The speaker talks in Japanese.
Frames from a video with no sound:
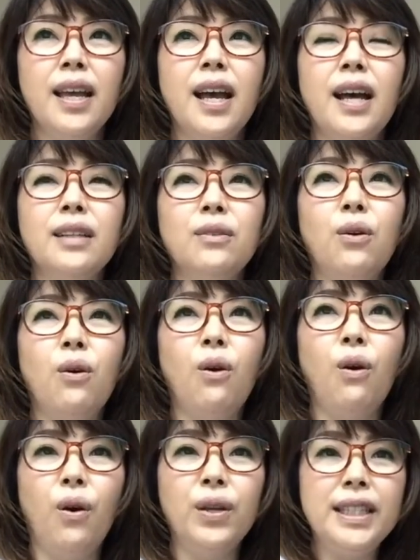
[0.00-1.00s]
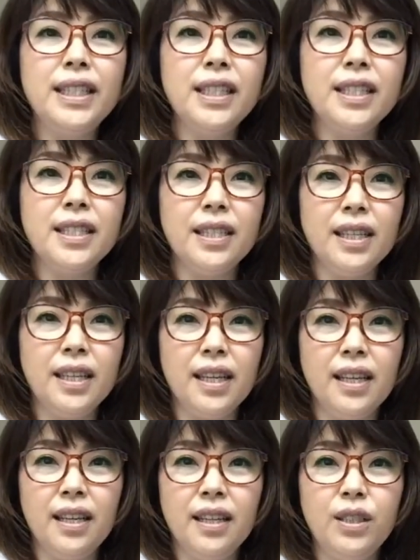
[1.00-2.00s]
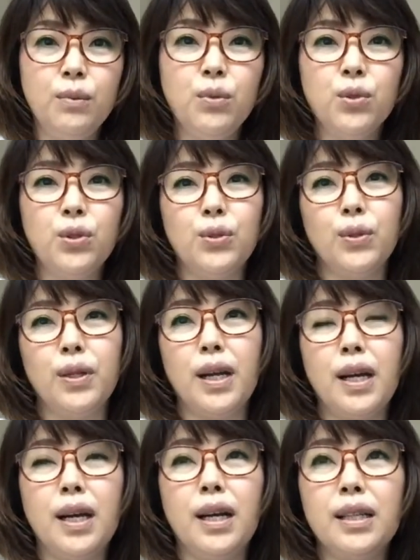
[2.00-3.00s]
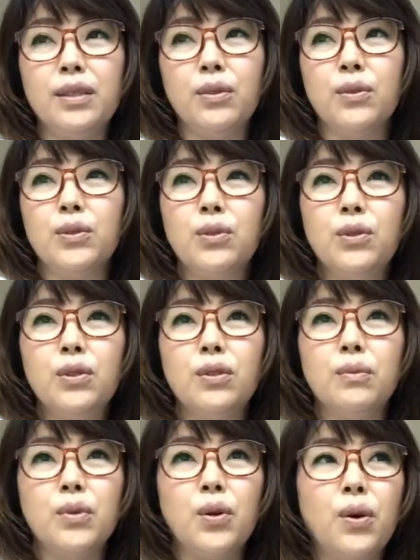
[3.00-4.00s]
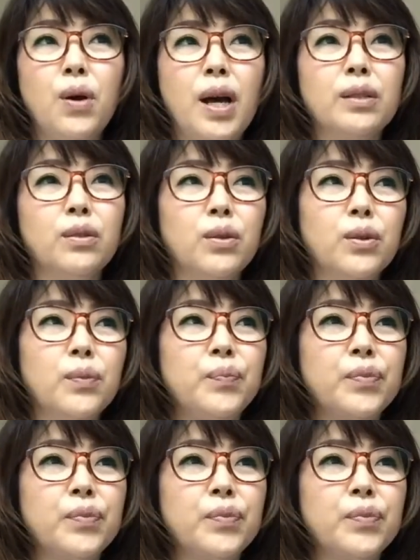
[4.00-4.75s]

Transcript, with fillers: あのいちいち荷物とかあのそういうのもあの